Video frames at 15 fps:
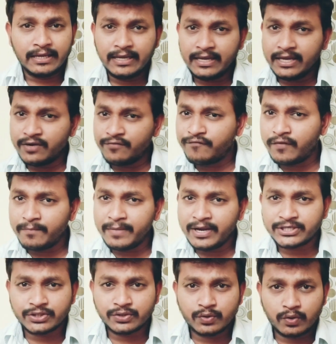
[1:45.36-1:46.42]
ఈ
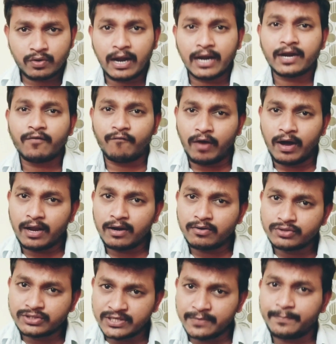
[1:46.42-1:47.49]
ఇన్ఫర్మేషను అంటే
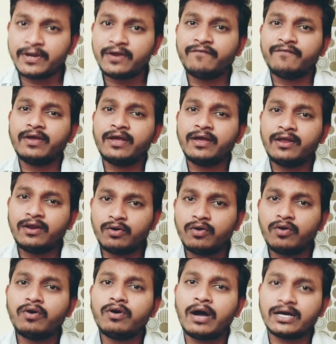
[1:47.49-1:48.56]
వాళ్ళు చెప్పిన
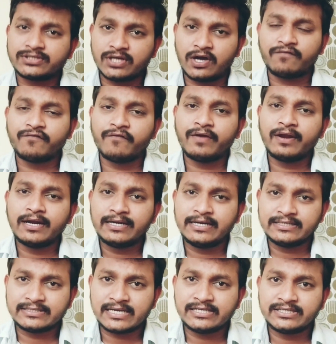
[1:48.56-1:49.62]
వేలో ఆ సాఫ్ట్వేర్ని
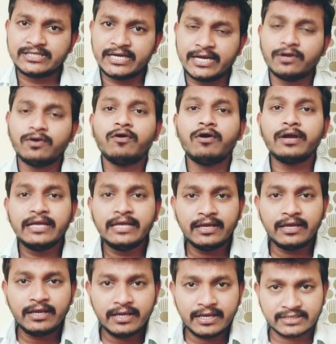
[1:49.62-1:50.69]
డిజైన్ చేయడం
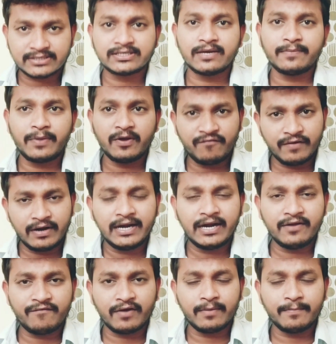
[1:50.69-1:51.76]
ఈ ఎస్ఏపి ఫ్రీ
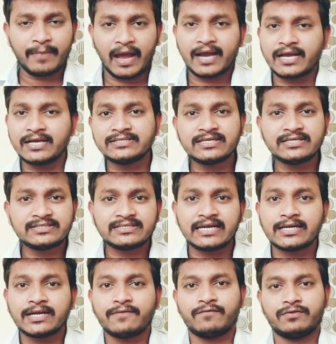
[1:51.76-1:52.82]
డిఫైన్ ప్యాకేజ్కి
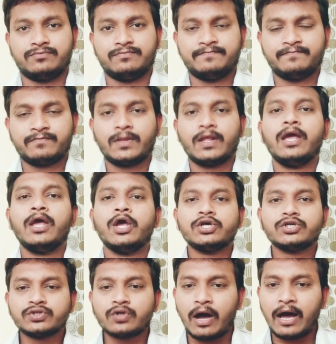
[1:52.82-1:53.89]
సెట్ అవ్వదు
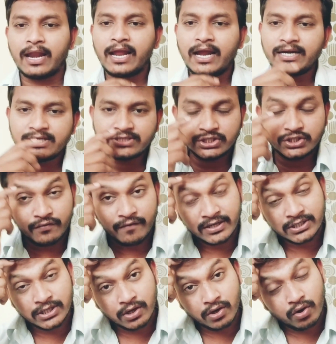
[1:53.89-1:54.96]
సో అలాంటి
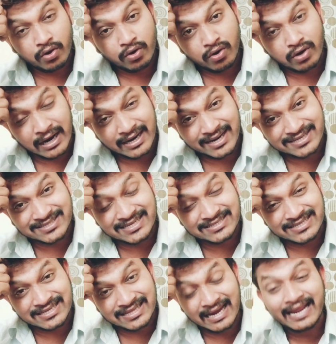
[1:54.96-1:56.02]
సిచ్యువేషన్లో కండక్ట్
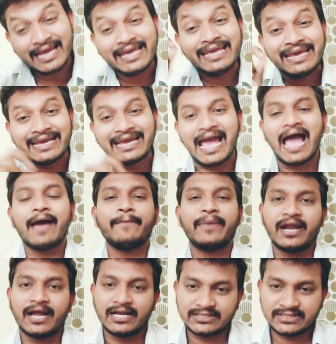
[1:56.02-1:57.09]
చేసేదాన్ని ఈ
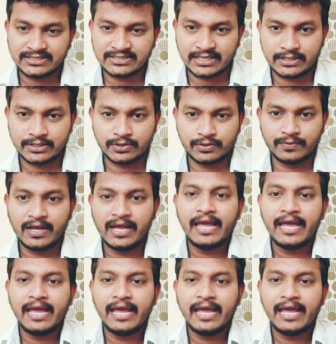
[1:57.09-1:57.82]
గ్యాప్ అనాలిసిస్ అంటారు